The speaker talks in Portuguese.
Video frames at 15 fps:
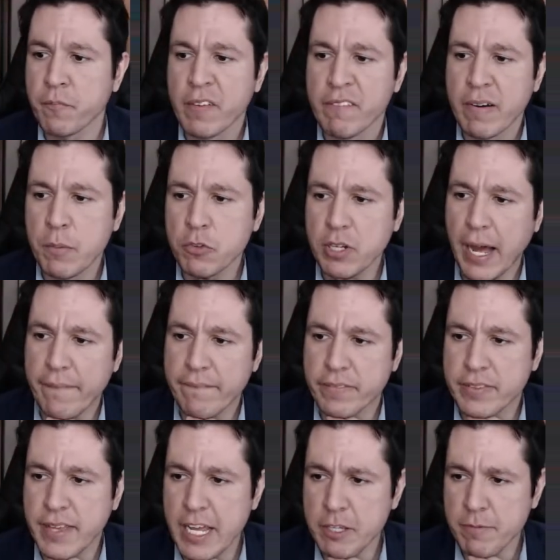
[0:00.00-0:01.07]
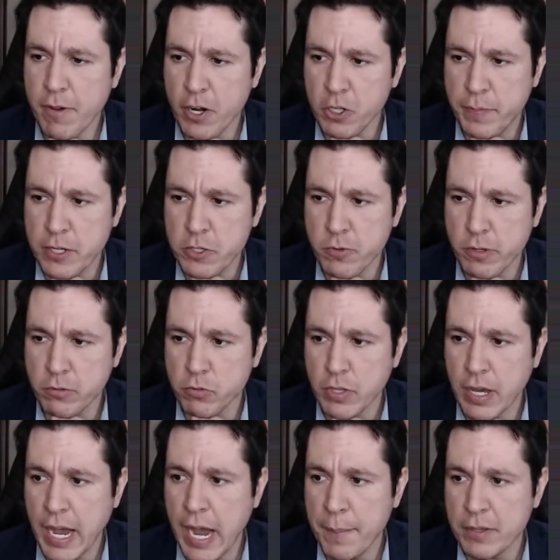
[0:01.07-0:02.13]
Vamos lá, três maiores prejuízos,
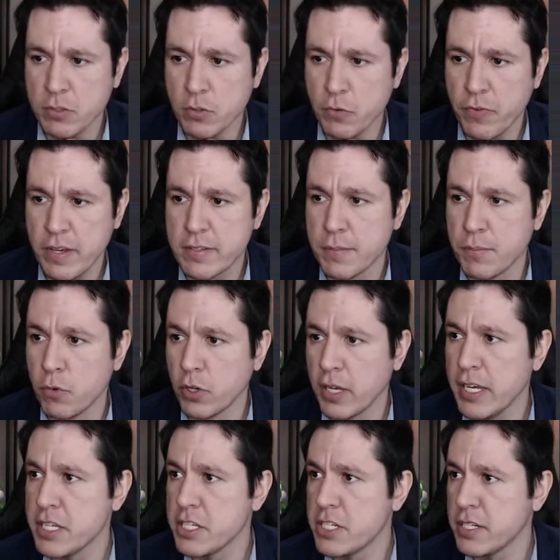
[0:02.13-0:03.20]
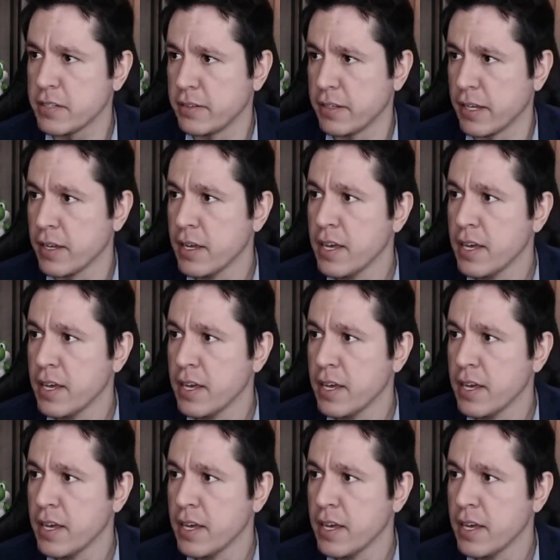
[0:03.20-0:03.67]
Amazon, Facebook e Disney.